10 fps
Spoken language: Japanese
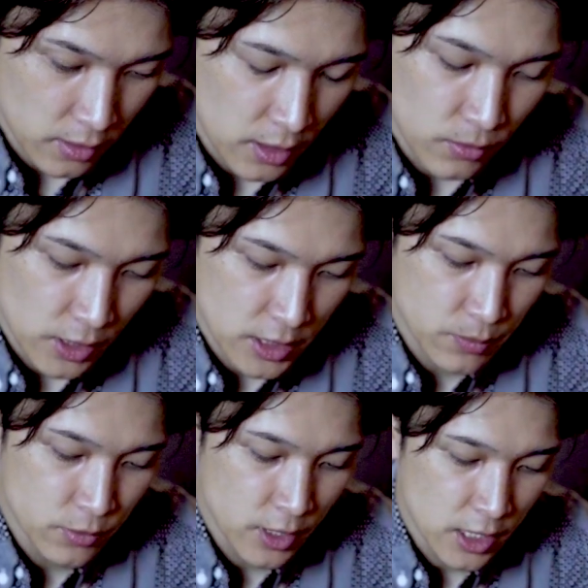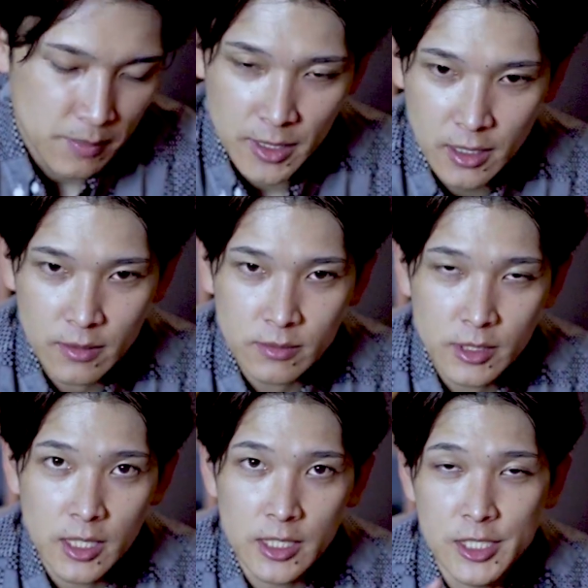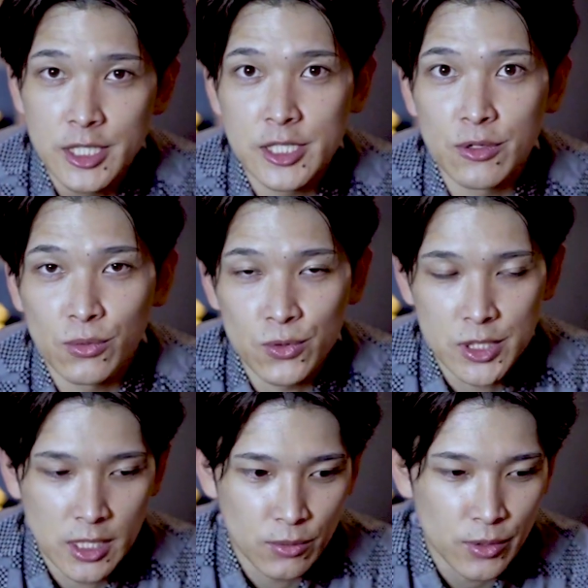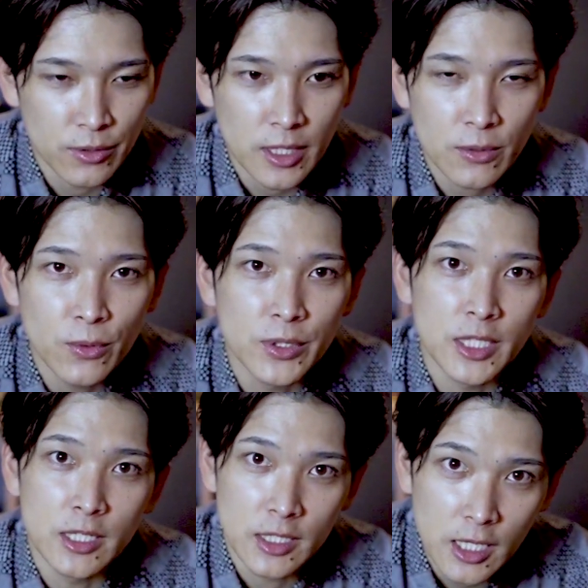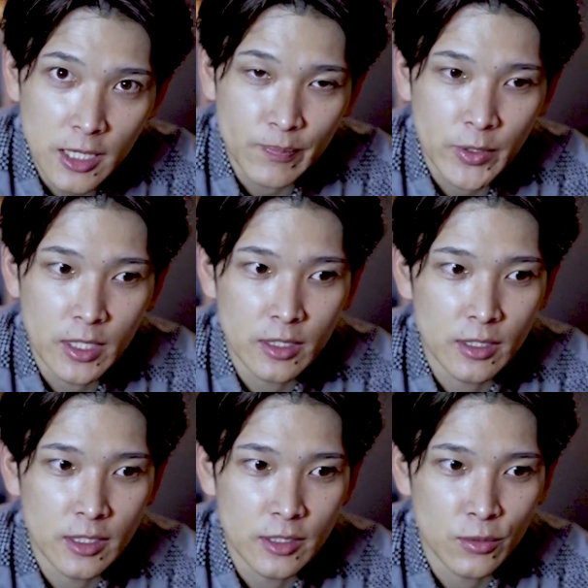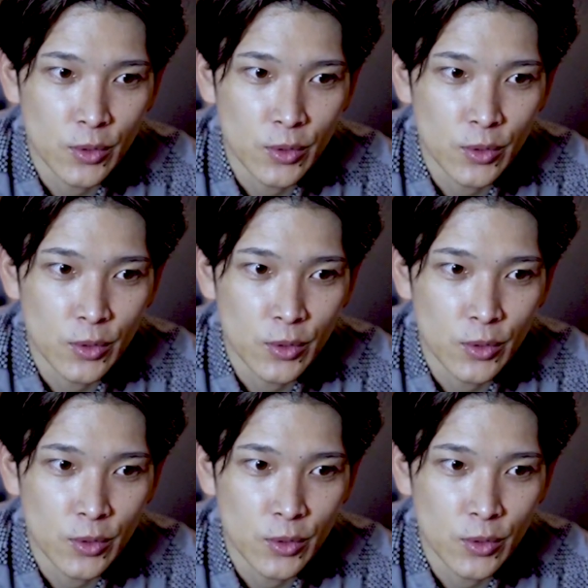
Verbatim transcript: なので自分が今、えー、1日を通してどれぐらい動いていて、えー、